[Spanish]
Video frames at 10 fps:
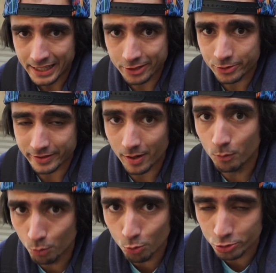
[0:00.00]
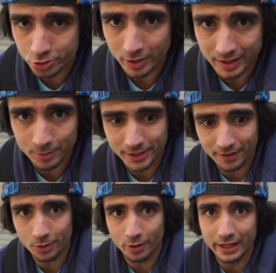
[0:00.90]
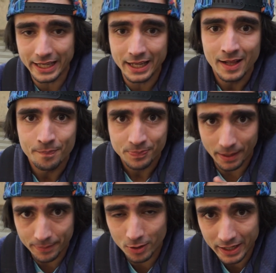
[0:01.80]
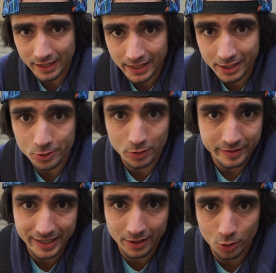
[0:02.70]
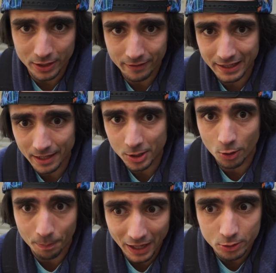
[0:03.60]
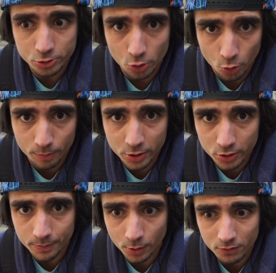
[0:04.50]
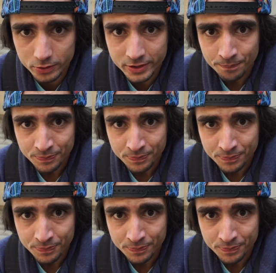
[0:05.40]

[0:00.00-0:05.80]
Y eso es mucho. Estamos hablando de que cambiar un legendario siendo nivel de amigos bajo son un millón de polvos